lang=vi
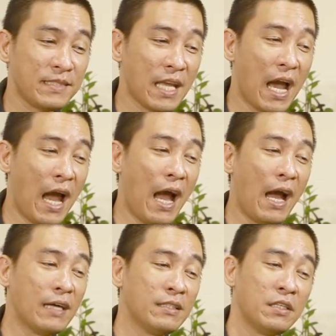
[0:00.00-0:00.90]

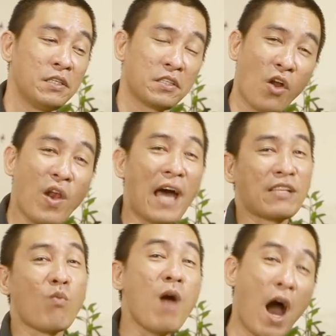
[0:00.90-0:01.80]
à đó là
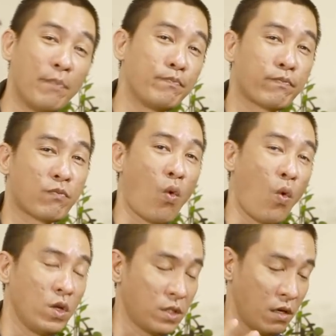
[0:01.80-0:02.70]
tổng hợp
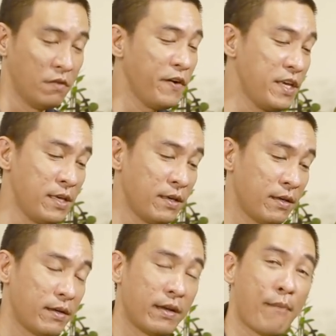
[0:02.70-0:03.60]
của tử vi
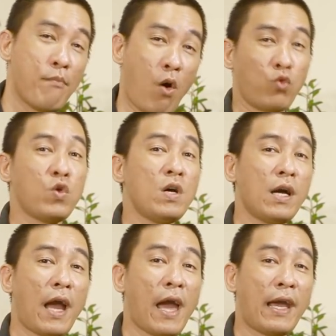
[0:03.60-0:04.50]
năm mậu tuất
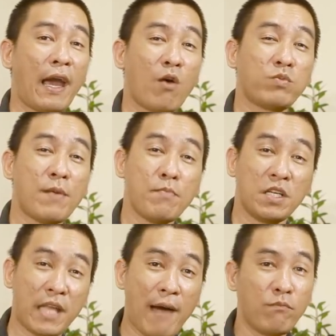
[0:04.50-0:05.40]

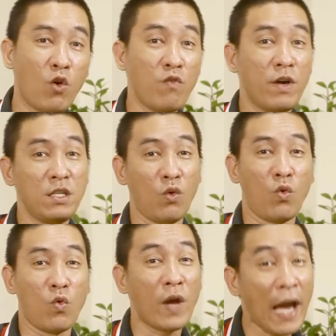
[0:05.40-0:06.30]
2018 đối với tuổi
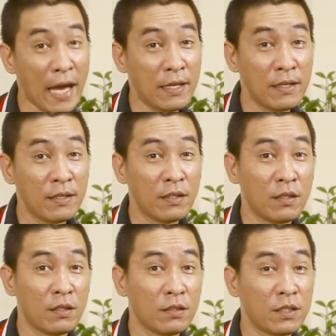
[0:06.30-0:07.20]
của các anh
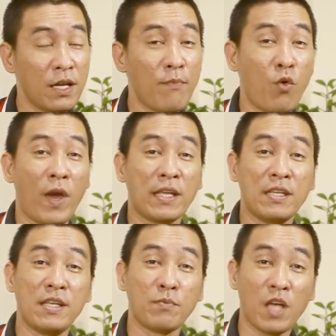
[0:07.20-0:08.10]
sinh năm
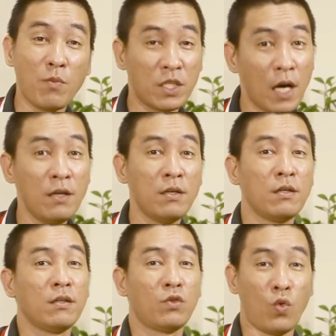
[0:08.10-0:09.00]
1964
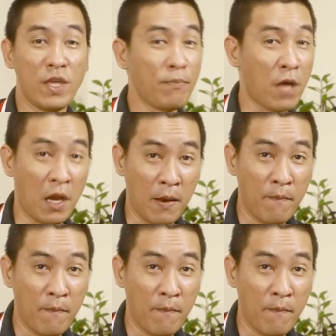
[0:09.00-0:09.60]
tuổi giáp thìn